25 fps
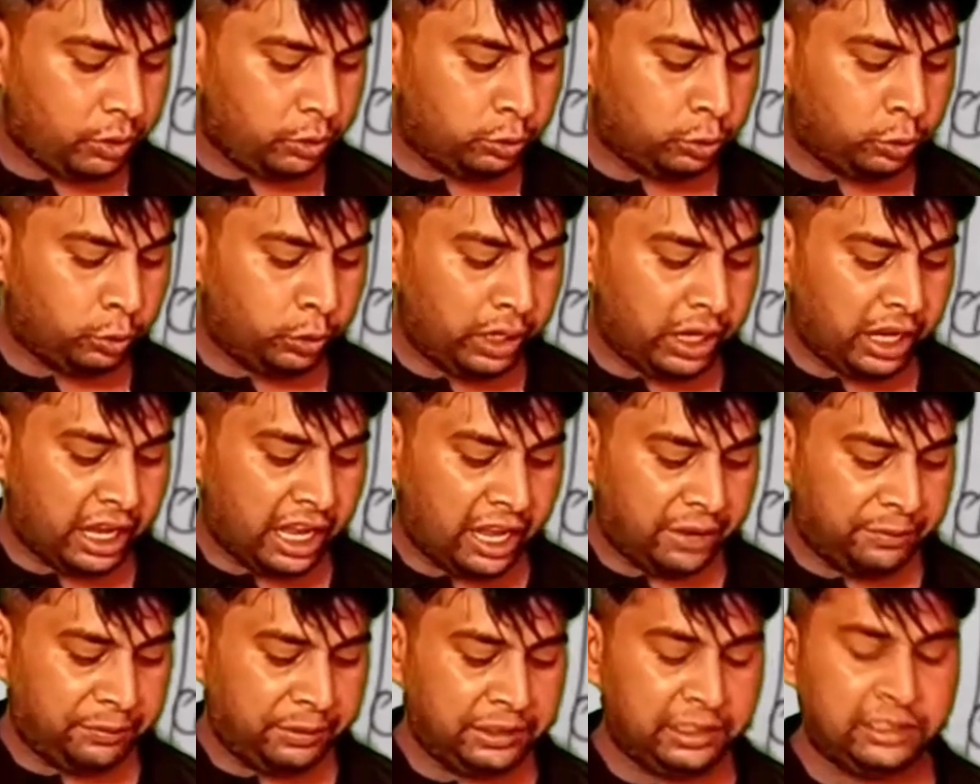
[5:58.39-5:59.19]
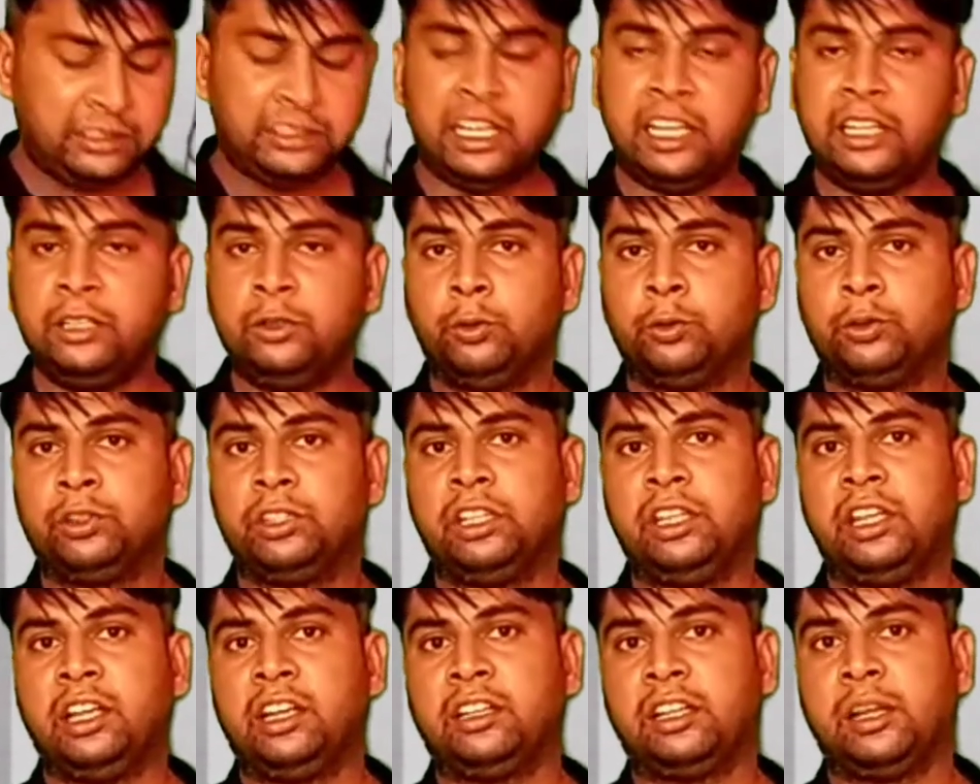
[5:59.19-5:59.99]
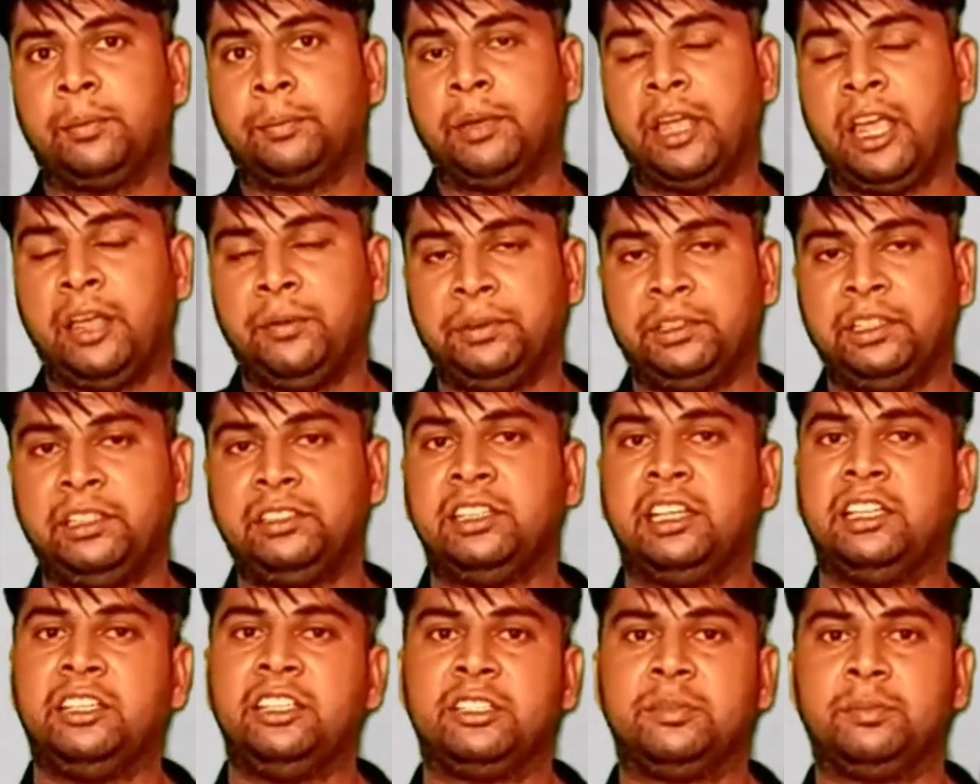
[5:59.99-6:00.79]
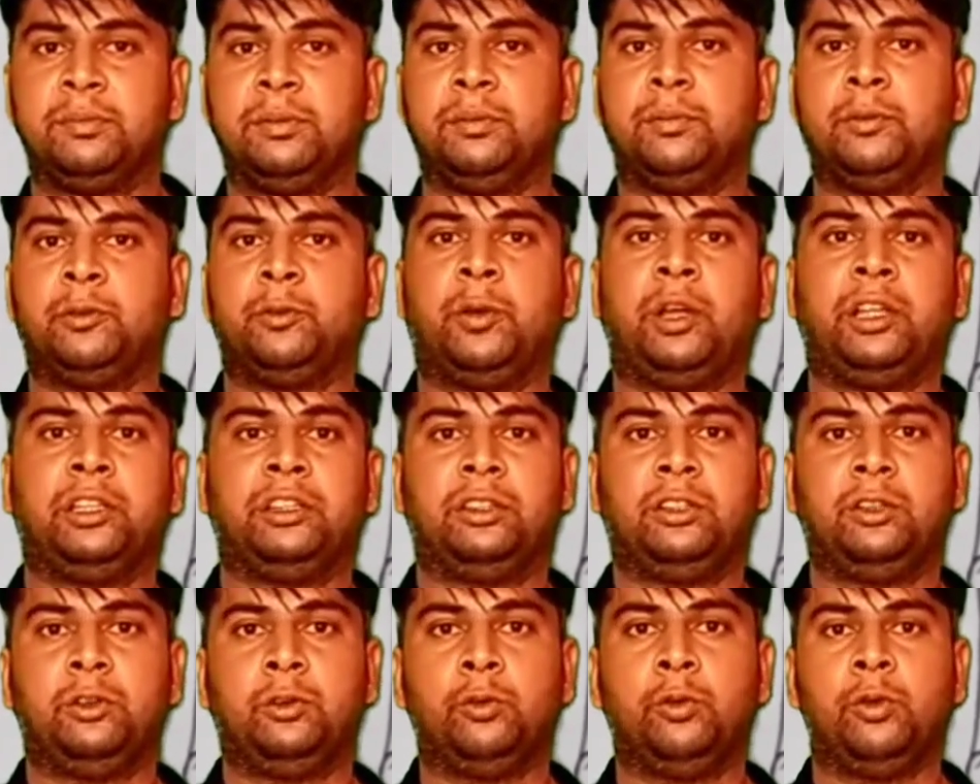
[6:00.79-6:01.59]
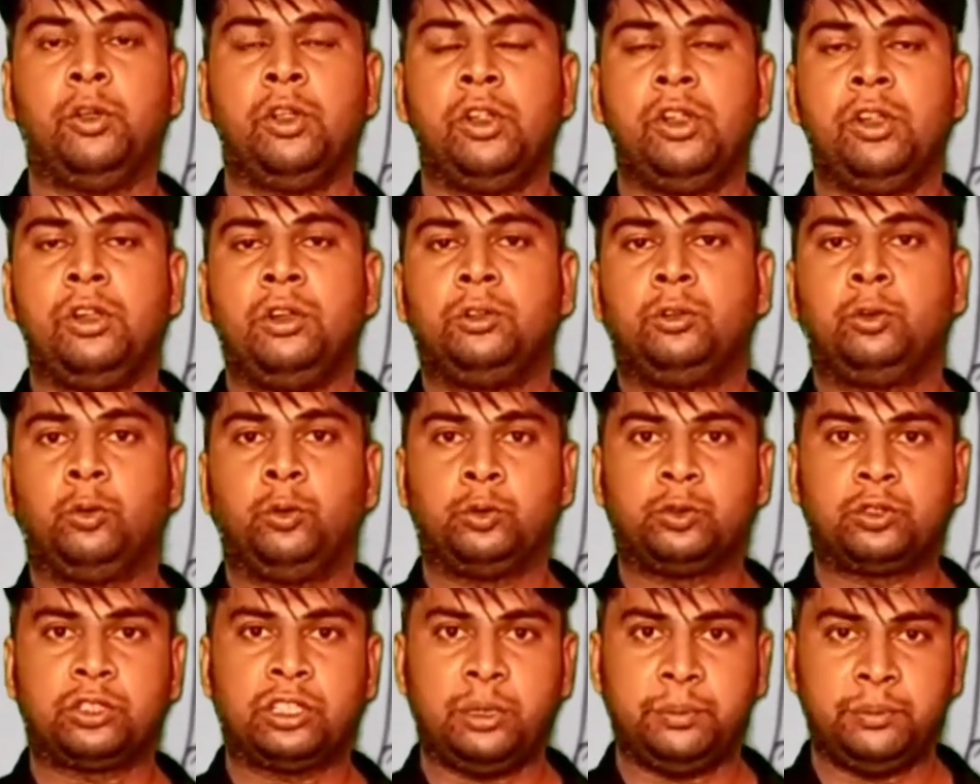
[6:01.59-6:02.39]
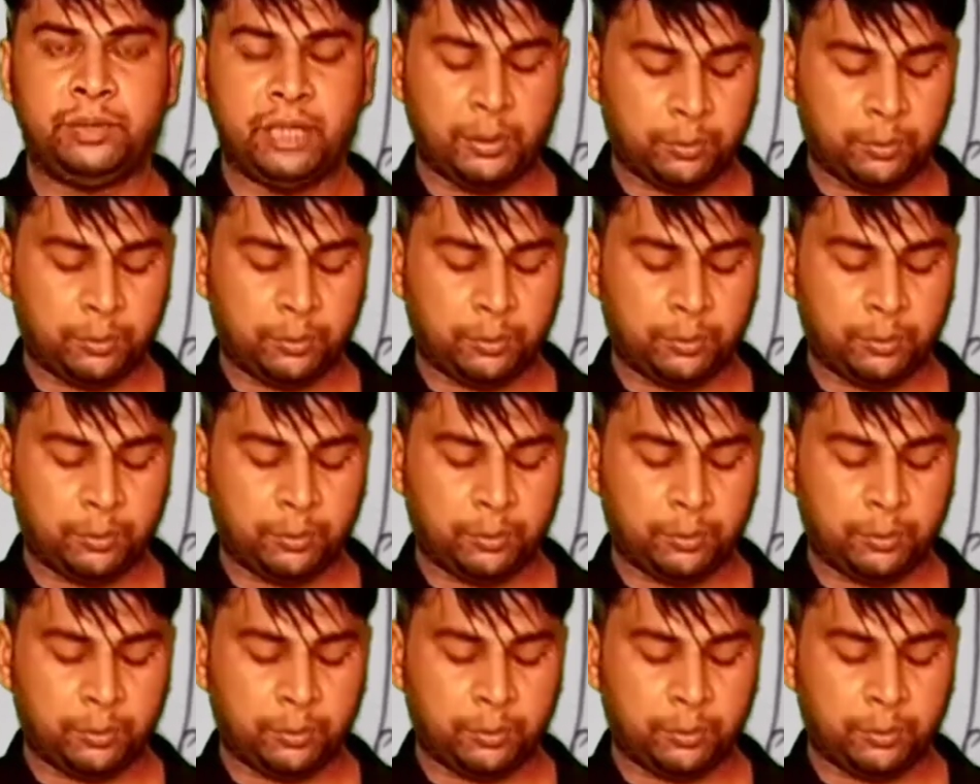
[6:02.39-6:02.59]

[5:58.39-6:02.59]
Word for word: जो हैवी डिज़ाइन होते हैं अगर आप हैवी डिज़ाइन इसमें बनवाते हो तो उसका